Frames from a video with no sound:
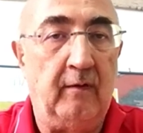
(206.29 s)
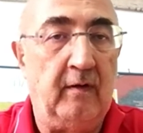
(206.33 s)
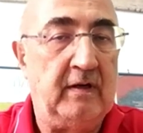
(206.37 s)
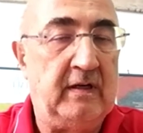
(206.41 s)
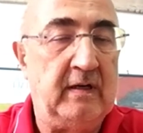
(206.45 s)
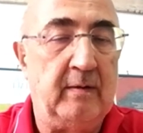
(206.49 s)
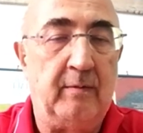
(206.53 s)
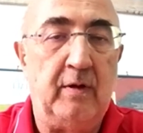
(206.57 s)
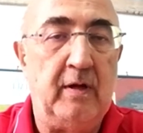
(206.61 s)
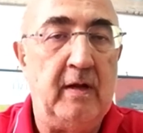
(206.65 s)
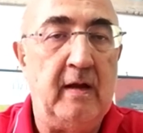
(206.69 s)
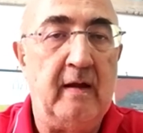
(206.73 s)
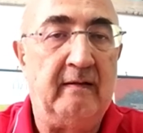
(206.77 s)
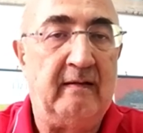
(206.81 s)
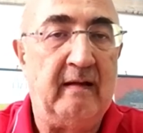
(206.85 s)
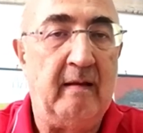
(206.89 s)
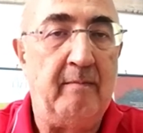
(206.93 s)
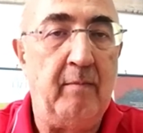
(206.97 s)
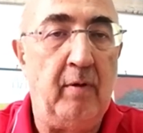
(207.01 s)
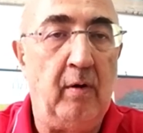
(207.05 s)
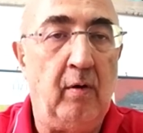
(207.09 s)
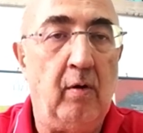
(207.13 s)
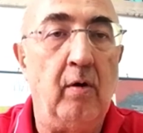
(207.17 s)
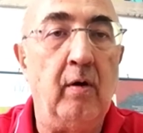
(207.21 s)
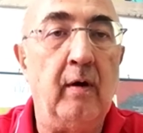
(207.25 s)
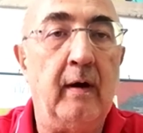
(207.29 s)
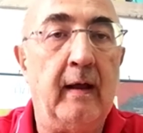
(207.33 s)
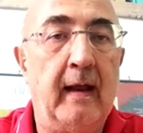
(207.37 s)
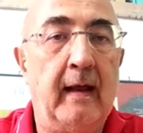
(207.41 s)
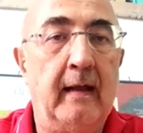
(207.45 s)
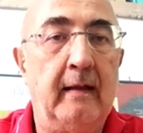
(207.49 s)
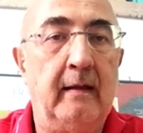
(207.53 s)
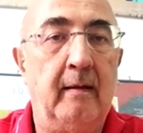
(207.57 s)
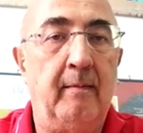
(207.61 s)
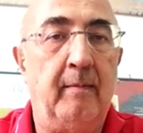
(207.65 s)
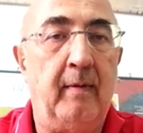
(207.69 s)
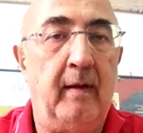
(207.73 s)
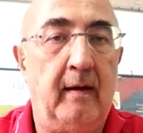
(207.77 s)
Facciamo degli esempi
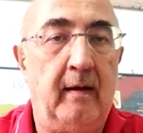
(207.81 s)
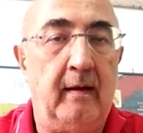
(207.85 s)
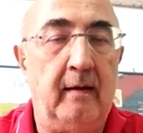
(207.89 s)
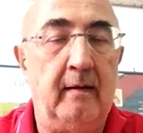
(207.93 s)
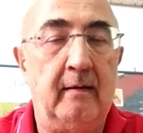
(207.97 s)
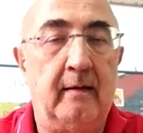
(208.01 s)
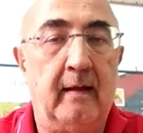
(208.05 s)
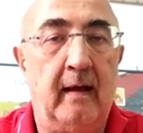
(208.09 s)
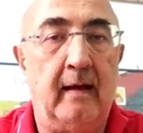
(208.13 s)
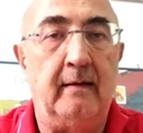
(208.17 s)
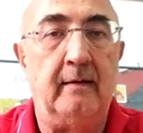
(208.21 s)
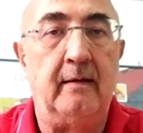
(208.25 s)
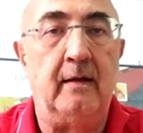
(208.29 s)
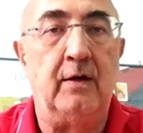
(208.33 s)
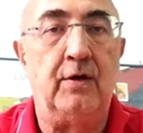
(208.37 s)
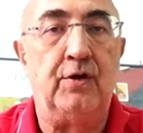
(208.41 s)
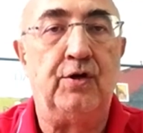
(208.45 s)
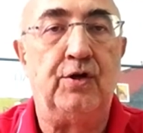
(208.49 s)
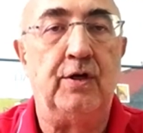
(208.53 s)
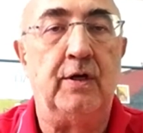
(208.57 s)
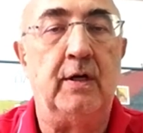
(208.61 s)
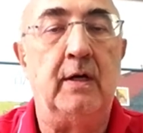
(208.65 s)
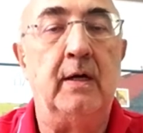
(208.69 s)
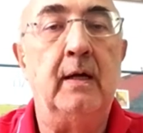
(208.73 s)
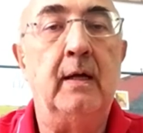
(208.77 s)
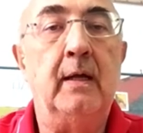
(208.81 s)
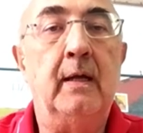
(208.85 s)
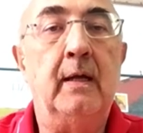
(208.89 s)
concreti per intenderci.